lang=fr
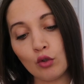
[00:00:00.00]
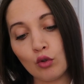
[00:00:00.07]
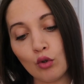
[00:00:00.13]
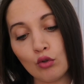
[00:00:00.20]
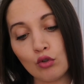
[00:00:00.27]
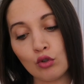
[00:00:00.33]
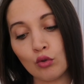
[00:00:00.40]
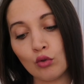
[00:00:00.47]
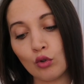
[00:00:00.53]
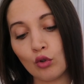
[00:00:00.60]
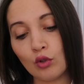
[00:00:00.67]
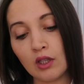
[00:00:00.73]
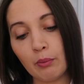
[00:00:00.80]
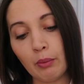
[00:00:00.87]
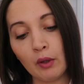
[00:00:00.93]
que je ne
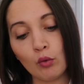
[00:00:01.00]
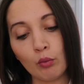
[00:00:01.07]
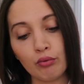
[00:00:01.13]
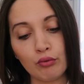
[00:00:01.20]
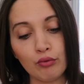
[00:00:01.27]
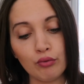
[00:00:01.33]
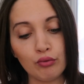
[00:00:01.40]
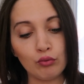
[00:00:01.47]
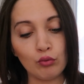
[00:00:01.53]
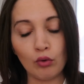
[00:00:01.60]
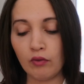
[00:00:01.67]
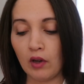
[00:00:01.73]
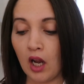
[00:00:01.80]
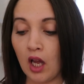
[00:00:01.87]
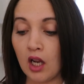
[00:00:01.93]
connais pas non plus.
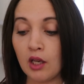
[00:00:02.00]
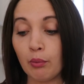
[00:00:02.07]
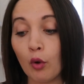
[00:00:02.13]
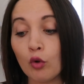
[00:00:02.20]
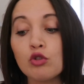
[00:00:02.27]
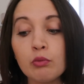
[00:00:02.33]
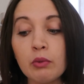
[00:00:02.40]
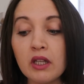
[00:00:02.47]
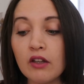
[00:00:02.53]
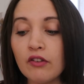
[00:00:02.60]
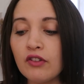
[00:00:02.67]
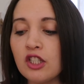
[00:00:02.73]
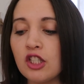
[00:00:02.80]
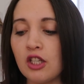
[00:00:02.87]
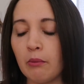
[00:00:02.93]
Donc voilà, les du
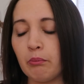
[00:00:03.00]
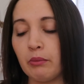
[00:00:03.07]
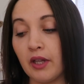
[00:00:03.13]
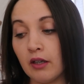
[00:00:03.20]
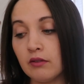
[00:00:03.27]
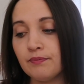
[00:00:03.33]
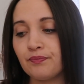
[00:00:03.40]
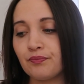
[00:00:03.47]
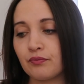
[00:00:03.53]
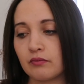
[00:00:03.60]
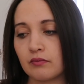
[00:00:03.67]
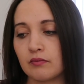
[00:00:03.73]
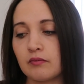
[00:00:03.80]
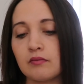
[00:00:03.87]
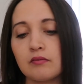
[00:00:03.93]
bénéfice j'aime bien.
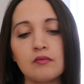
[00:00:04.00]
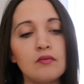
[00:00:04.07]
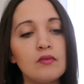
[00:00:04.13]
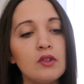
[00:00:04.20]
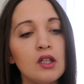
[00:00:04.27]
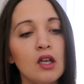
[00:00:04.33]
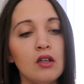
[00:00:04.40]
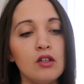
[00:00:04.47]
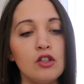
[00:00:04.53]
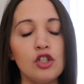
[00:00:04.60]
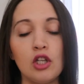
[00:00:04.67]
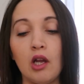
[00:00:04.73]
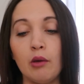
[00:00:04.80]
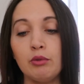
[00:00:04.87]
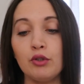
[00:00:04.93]

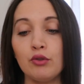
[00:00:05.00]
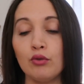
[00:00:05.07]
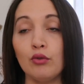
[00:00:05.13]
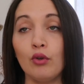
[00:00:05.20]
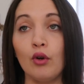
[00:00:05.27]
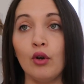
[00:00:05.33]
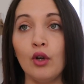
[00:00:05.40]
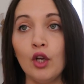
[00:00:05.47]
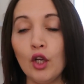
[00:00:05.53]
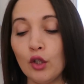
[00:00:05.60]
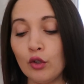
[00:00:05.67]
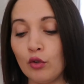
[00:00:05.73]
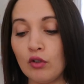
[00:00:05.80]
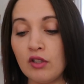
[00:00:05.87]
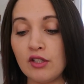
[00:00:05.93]
J'ai l'habitude euh,
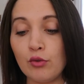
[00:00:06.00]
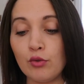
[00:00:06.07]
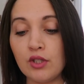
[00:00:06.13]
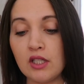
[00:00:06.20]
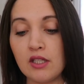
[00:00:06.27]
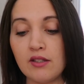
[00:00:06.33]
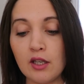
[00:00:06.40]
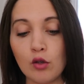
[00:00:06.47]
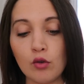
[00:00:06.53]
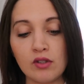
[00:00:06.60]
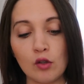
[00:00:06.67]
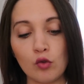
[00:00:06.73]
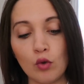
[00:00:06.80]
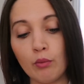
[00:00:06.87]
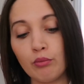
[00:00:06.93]
de les utiliser que
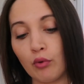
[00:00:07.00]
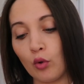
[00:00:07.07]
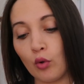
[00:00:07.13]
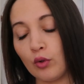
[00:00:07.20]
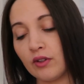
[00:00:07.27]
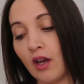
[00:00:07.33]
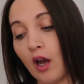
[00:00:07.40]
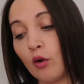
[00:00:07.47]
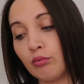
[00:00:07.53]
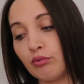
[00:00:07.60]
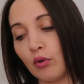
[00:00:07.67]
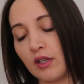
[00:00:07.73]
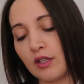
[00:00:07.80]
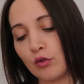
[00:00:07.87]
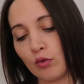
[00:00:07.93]
ce soit pour le teint ou
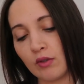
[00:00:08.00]
pour les